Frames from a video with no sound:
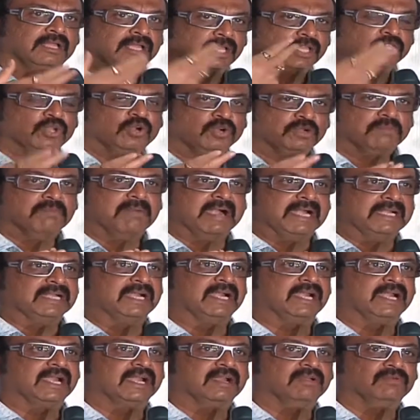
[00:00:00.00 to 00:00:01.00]
ఏదో ఒకటి
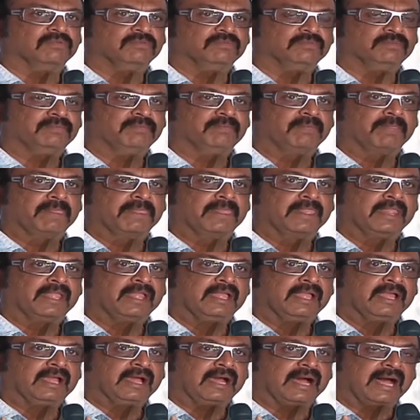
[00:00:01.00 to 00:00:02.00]
మాట్లాడేయడం
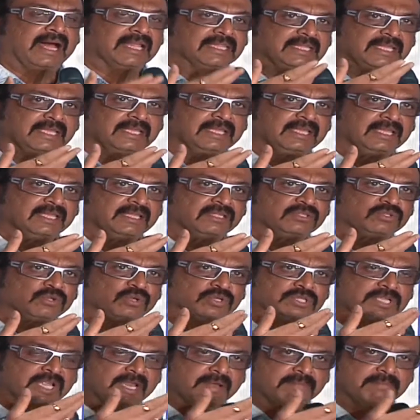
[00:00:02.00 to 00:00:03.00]
అది
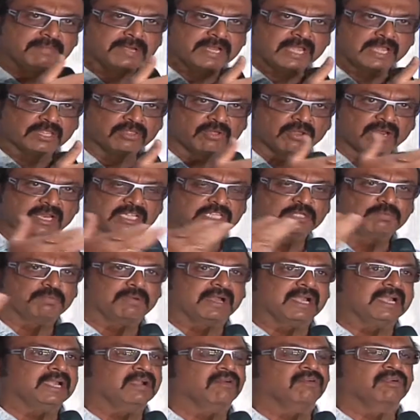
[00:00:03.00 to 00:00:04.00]
సోషల్ మీడియా ద్వారా
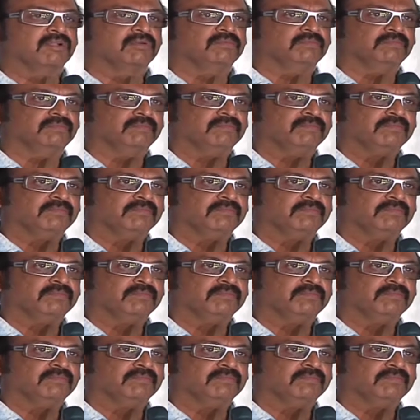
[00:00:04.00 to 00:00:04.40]
స్ప్రెడ్ అవ్వడం